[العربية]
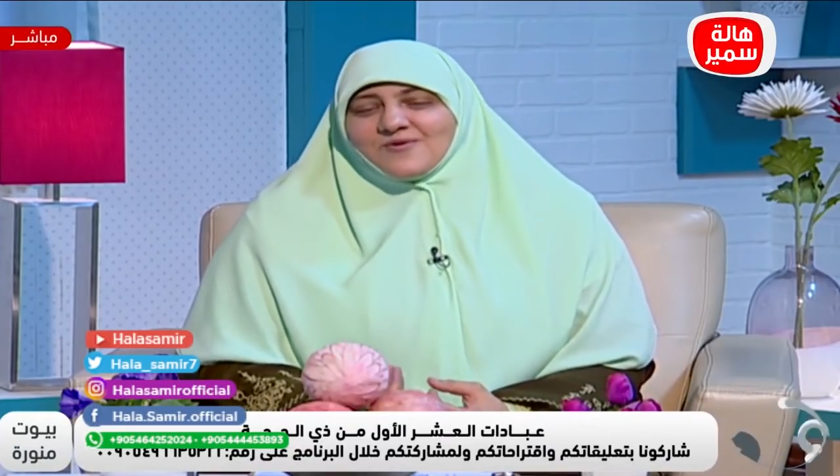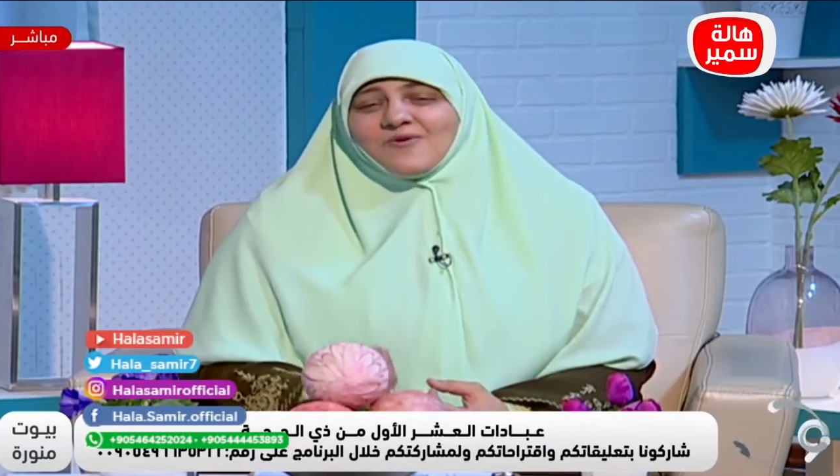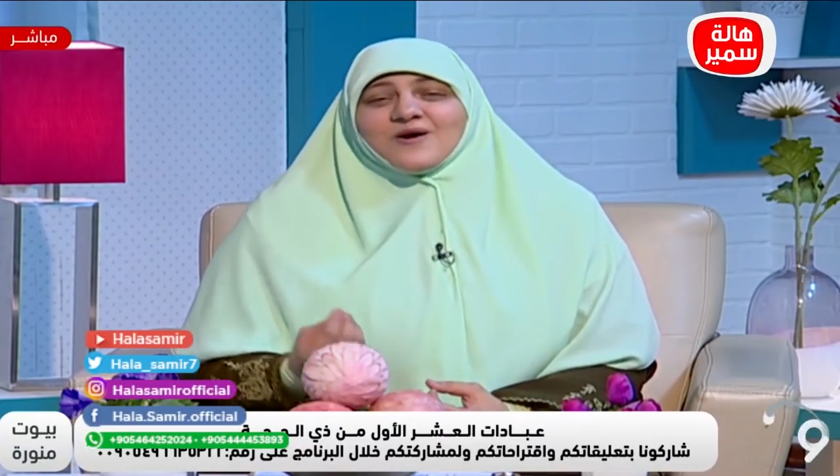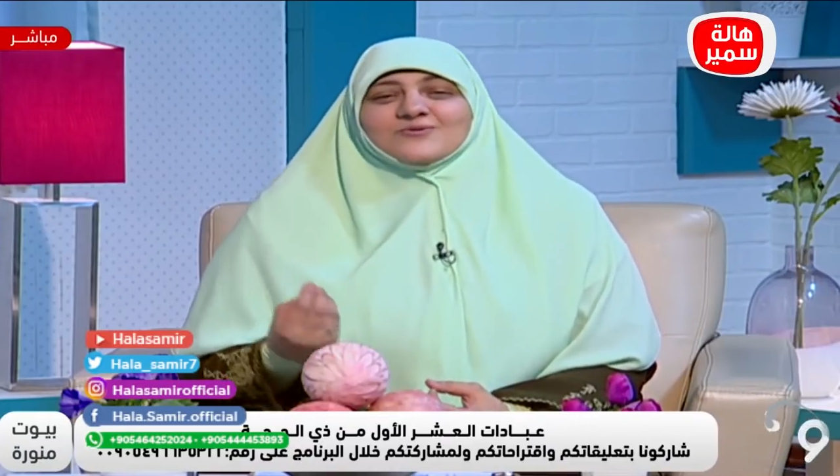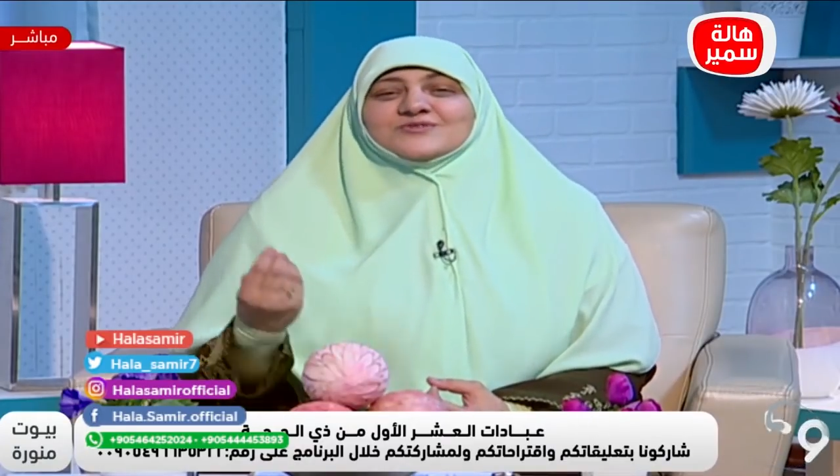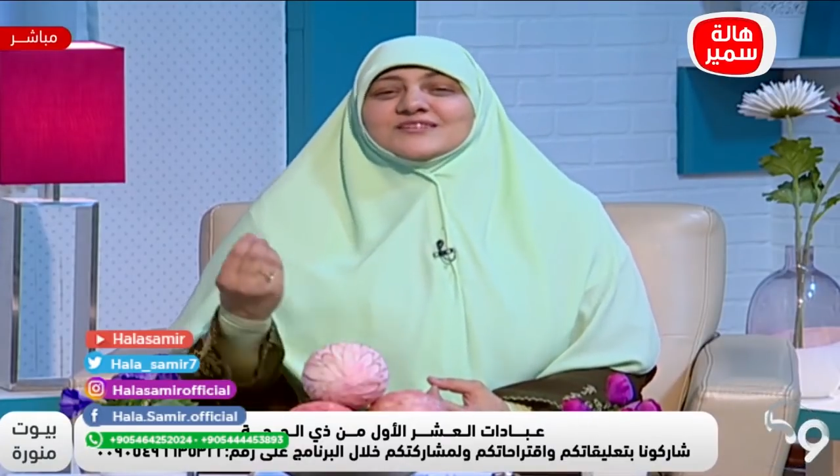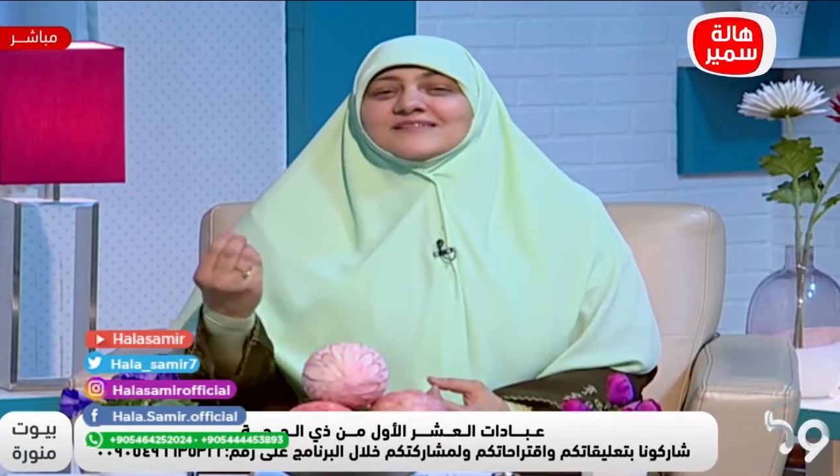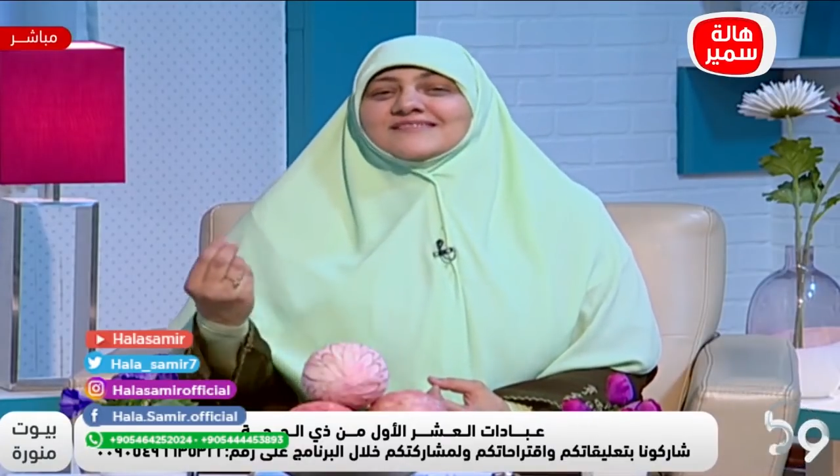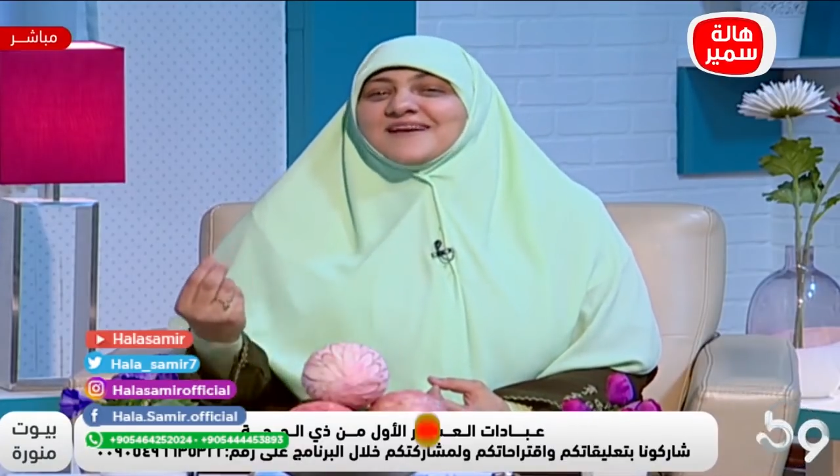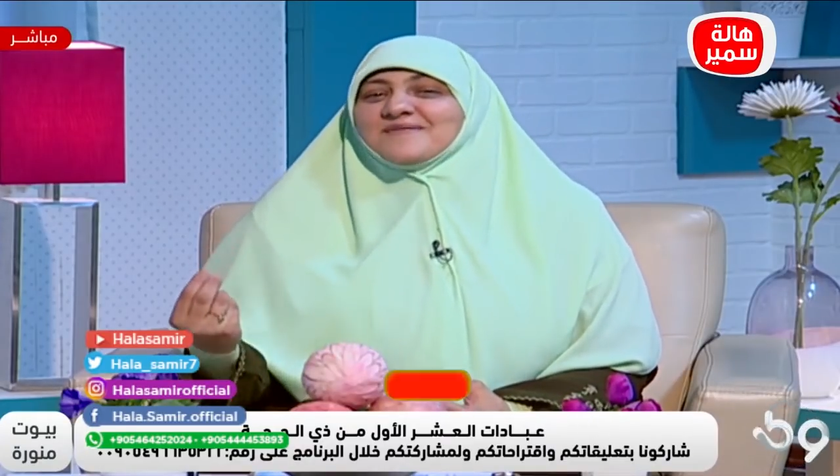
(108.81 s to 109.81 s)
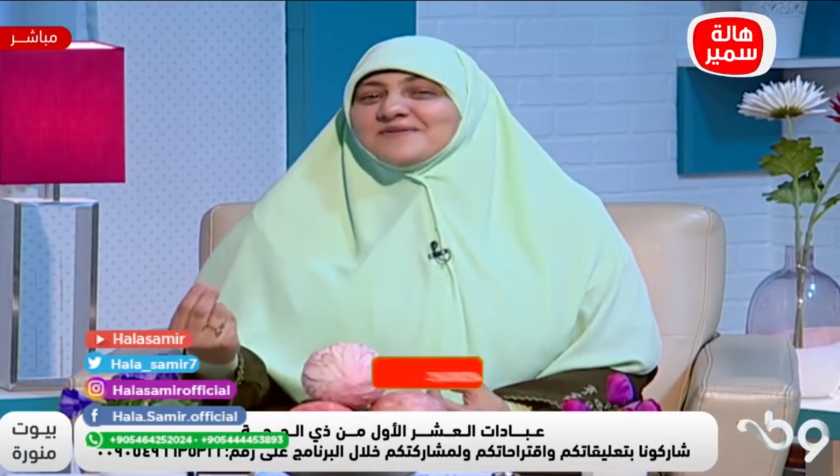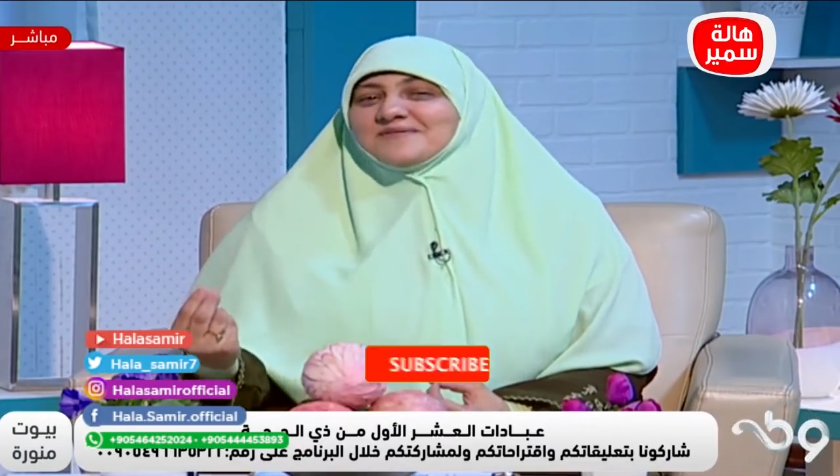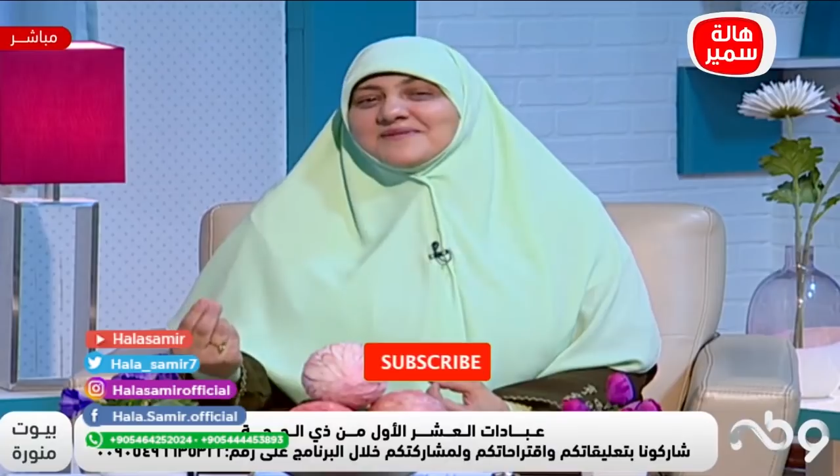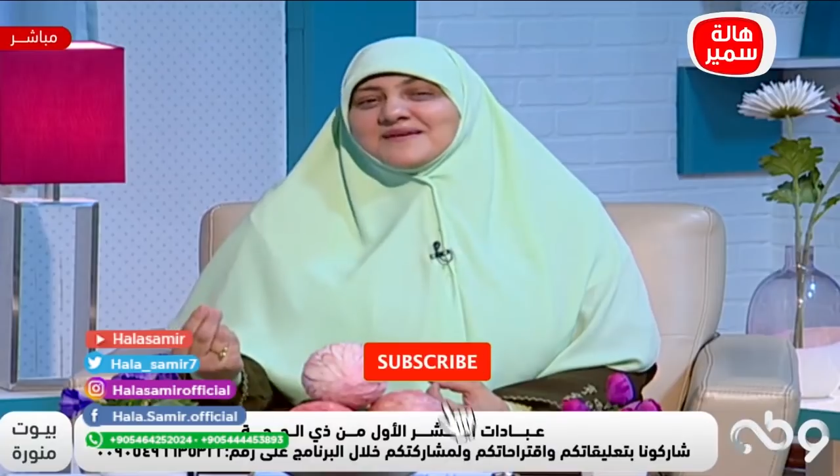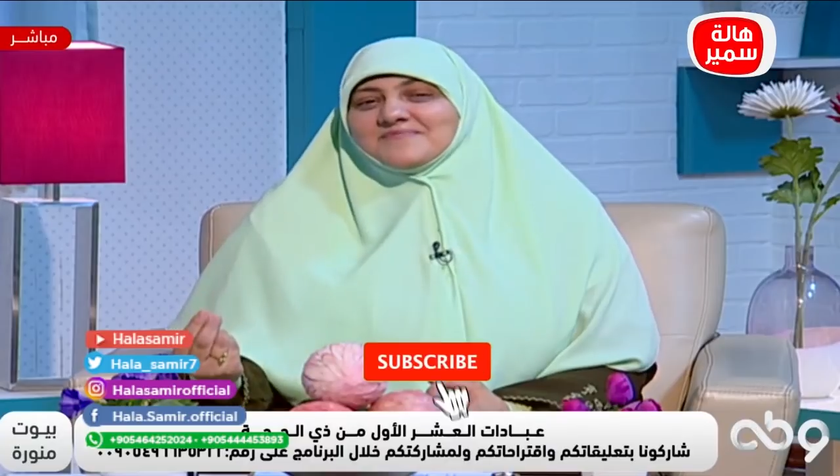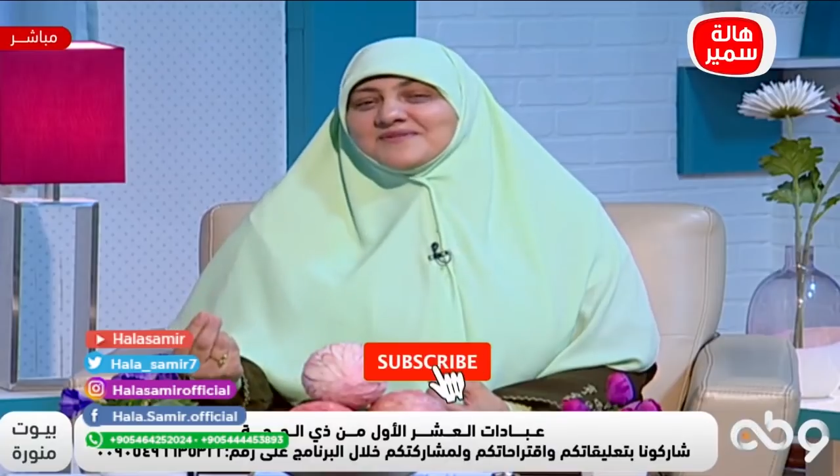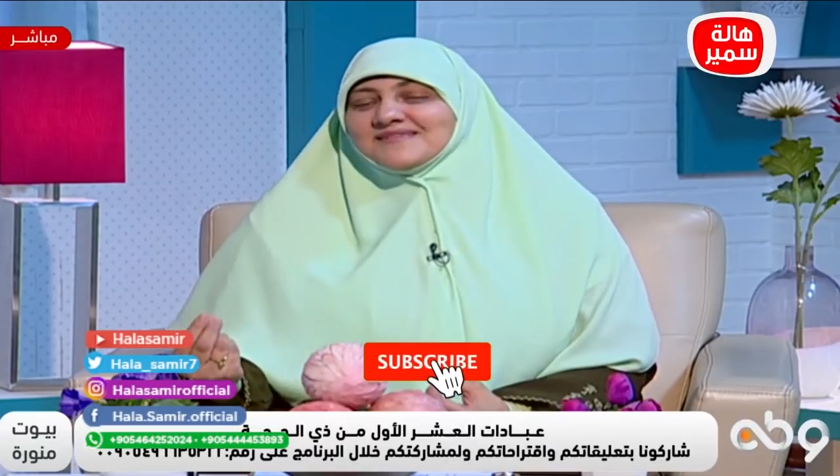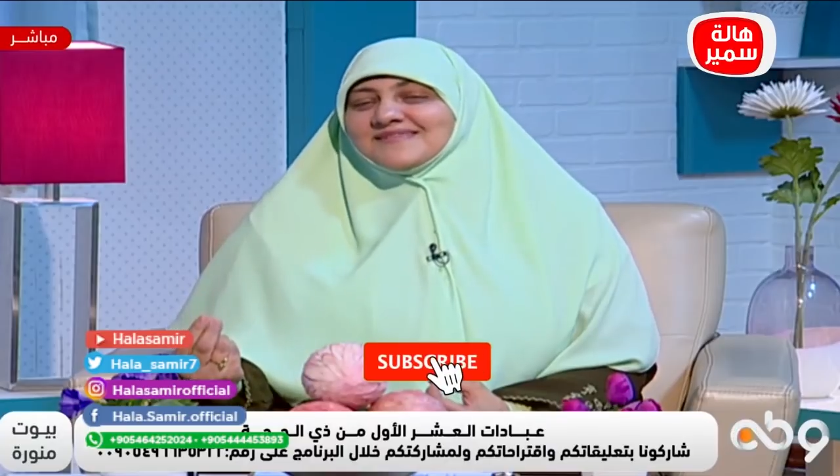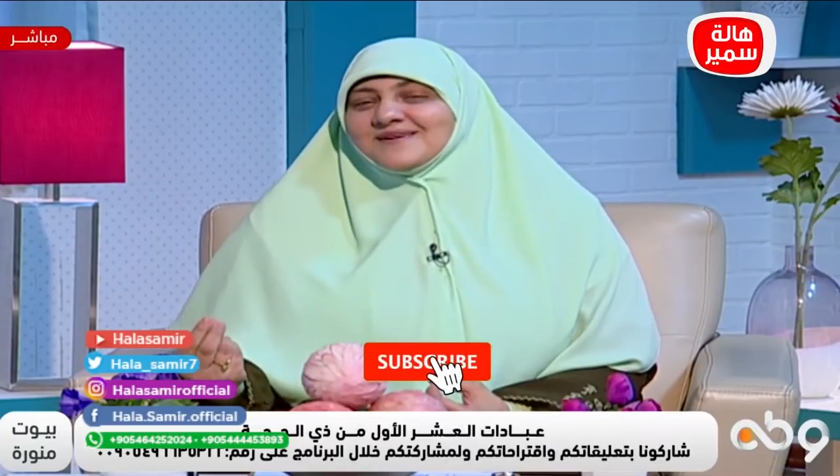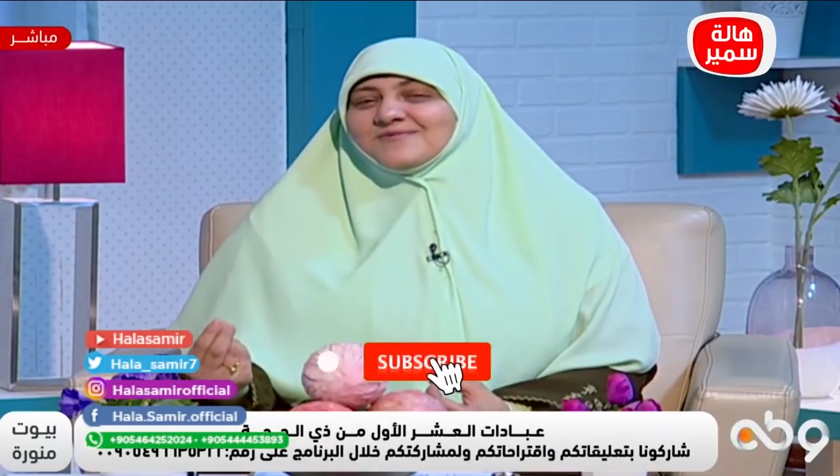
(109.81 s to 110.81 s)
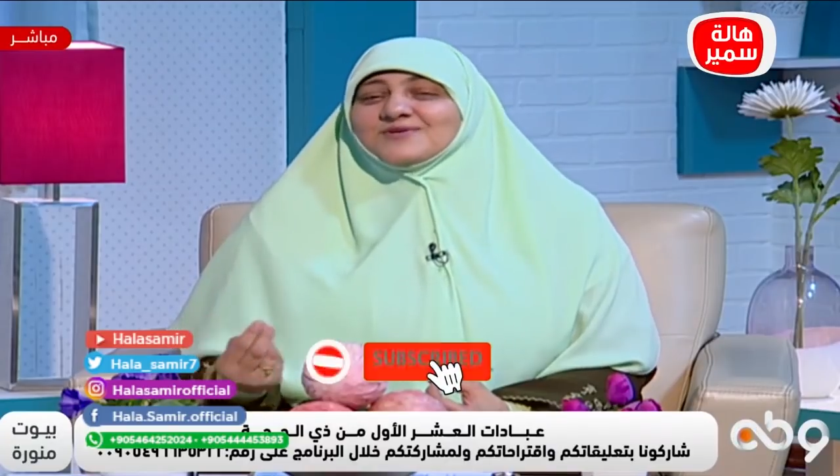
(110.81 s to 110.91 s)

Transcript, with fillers: وأخذ كتابي بيميني